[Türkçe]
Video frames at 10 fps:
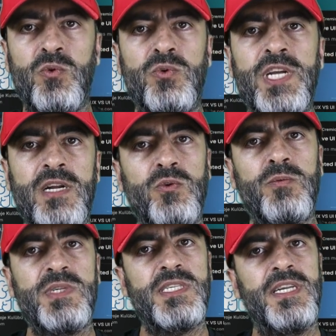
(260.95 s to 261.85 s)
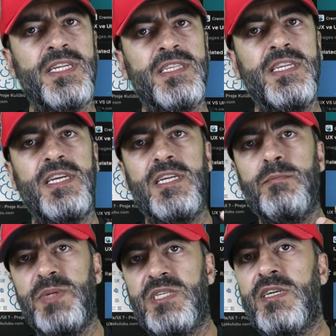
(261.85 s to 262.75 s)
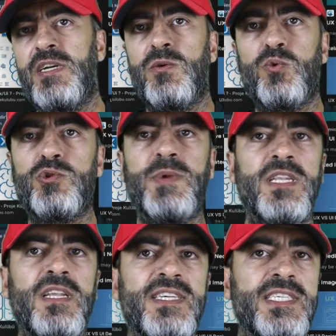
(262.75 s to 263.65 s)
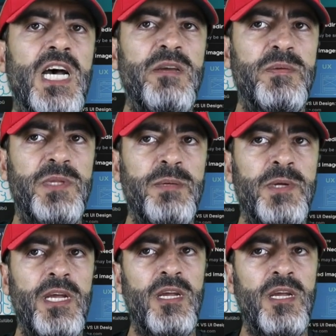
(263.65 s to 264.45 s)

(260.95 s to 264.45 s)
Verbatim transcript: doğru yerde olması gerektiği ile ilgili bir uzmanlığa sahibim deyip